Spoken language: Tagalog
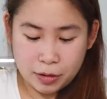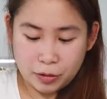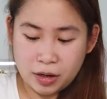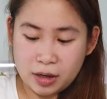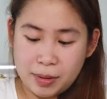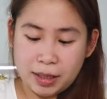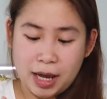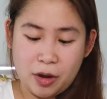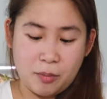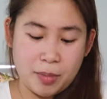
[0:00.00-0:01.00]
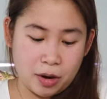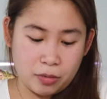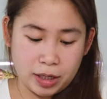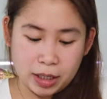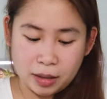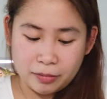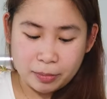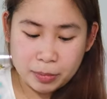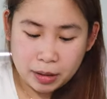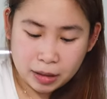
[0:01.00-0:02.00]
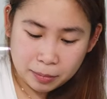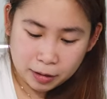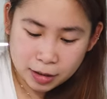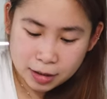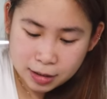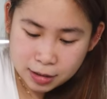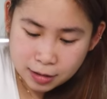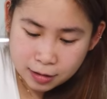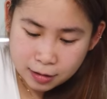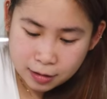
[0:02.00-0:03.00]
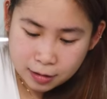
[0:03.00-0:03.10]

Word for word: Meron na naman tayong bagong ear earbuds.